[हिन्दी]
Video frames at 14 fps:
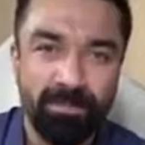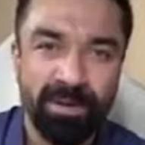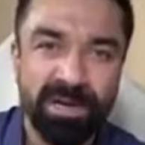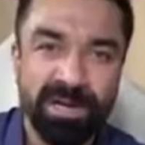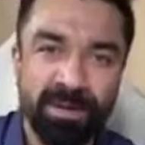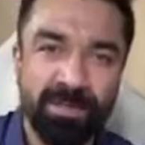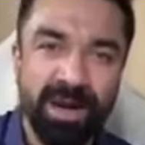फिर
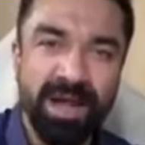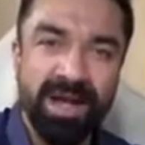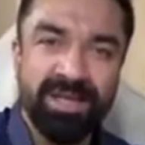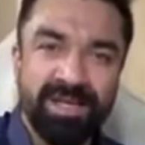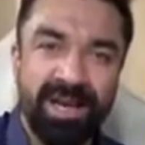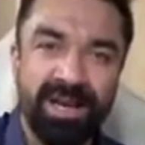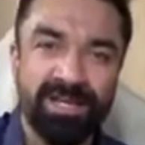निर्भया
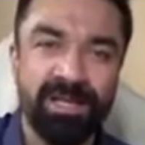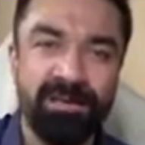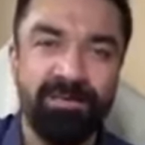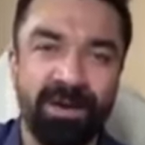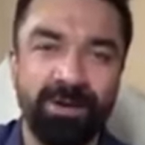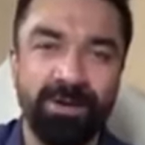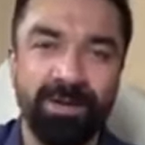से
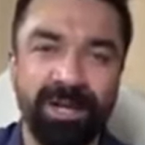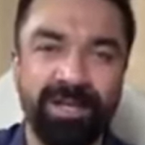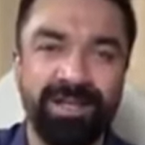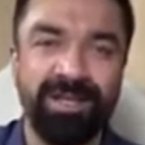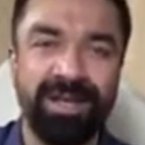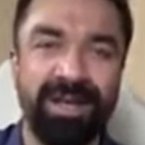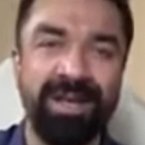आसिफा हो
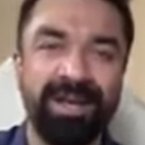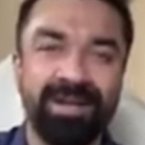जाती है